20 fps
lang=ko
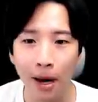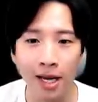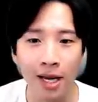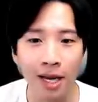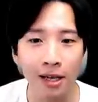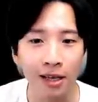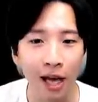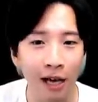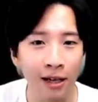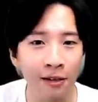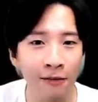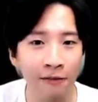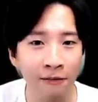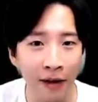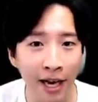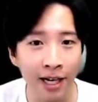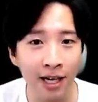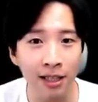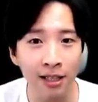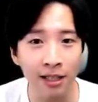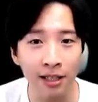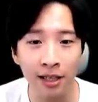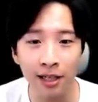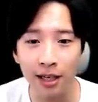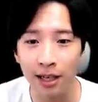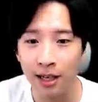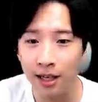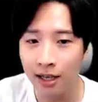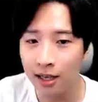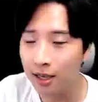만약 다른
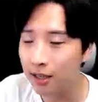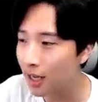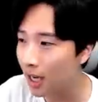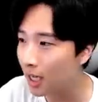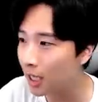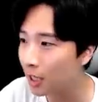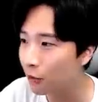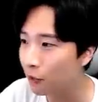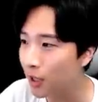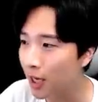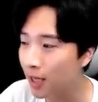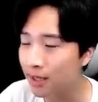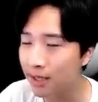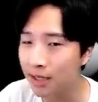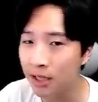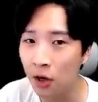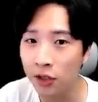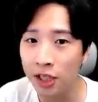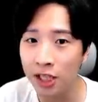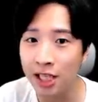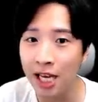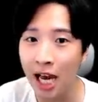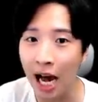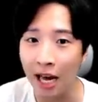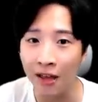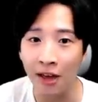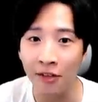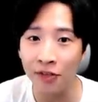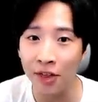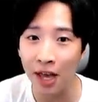파일들이 그 자리 위에 쓰여지지
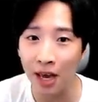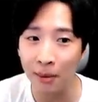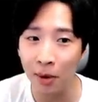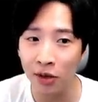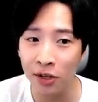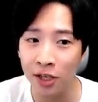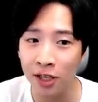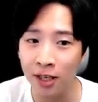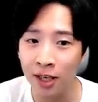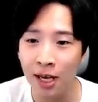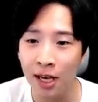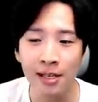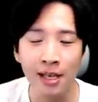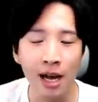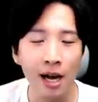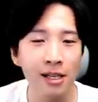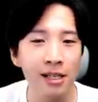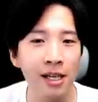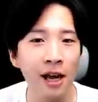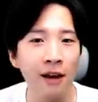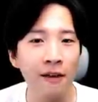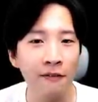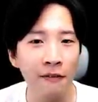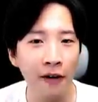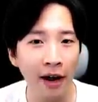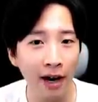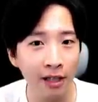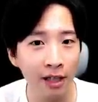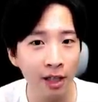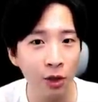않았다면은 삭제한
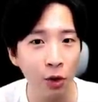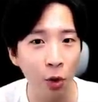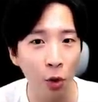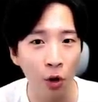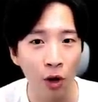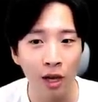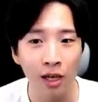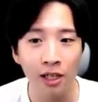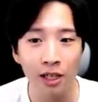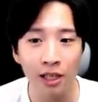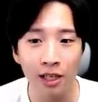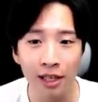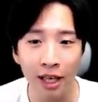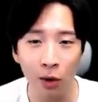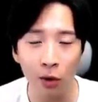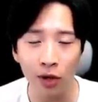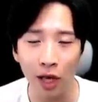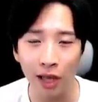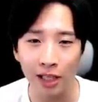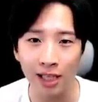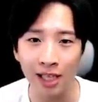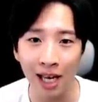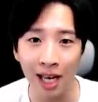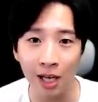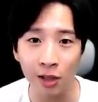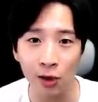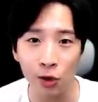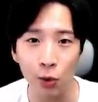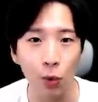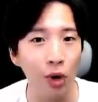파일들도 그대로 다시
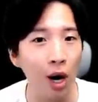살아서